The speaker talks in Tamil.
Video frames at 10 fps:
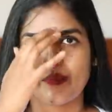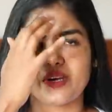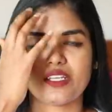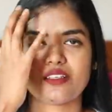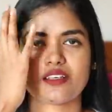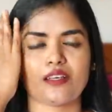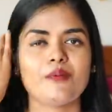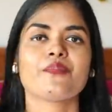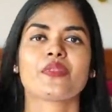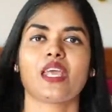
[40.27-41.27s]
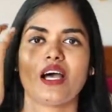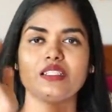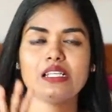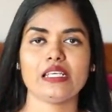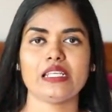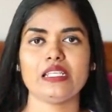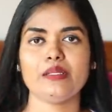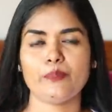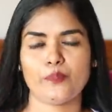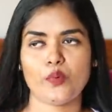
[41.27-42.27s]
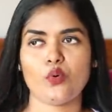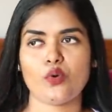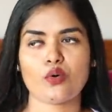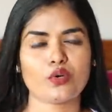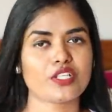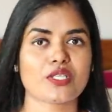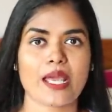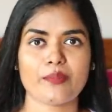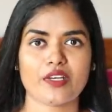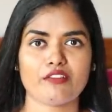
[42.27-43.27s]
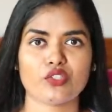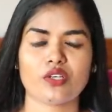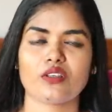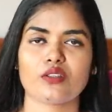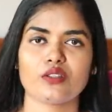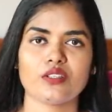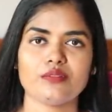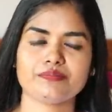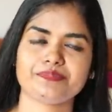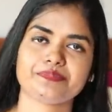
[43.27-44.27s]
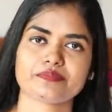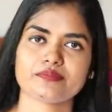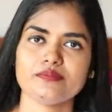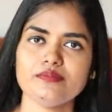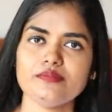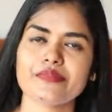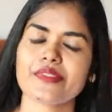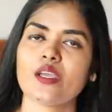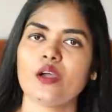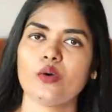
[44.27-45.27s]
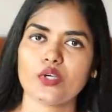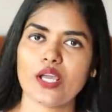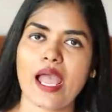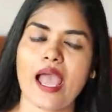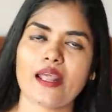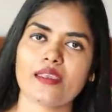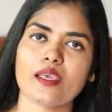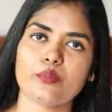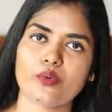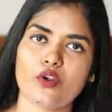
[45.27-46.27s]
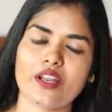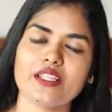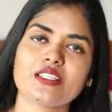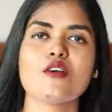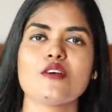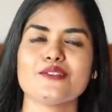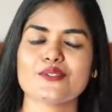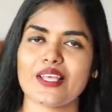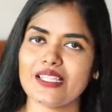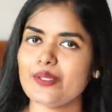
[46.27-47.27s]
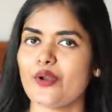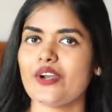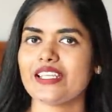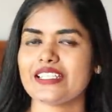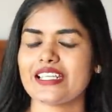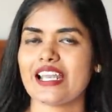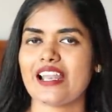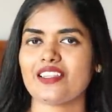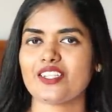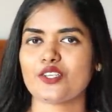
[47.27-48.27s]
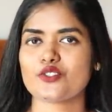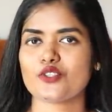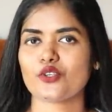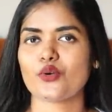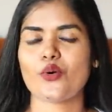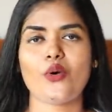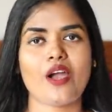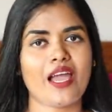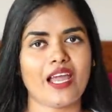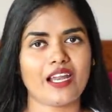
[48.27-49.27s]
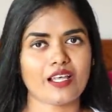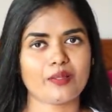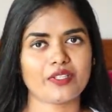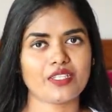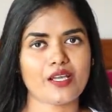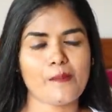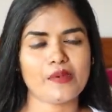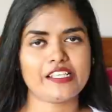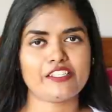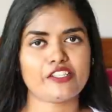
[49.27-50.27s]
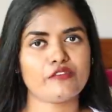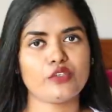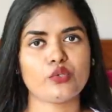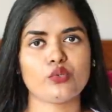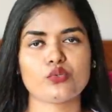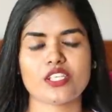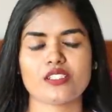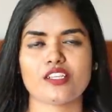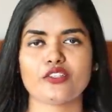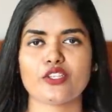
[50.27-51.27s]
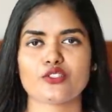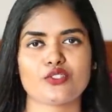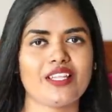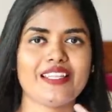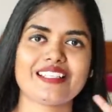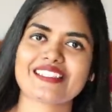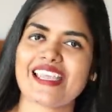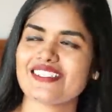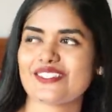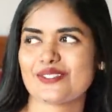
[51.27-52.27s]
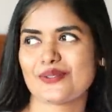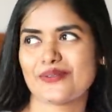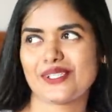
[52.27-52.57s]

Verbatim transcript: பண்ணிகிட்ருக்கேன் அதில் இப்போது உங்கள் கூட ஷேர் பண்ண வந்திருக்கிறது ஒரு ஹேர் கேர் ப்ராடக்ட் ஸோ அந்த ப்ராடக்ட் என்னென்னலாம் தெரிஞ்சுக்கணும் அண்ட் அதை பற்றி கம்ப்ளீட் ரிவ்யூ யூசேஜ்லாம் தெரிஞ்சுக்கணும் லெட்ஸ் கேட் இன் த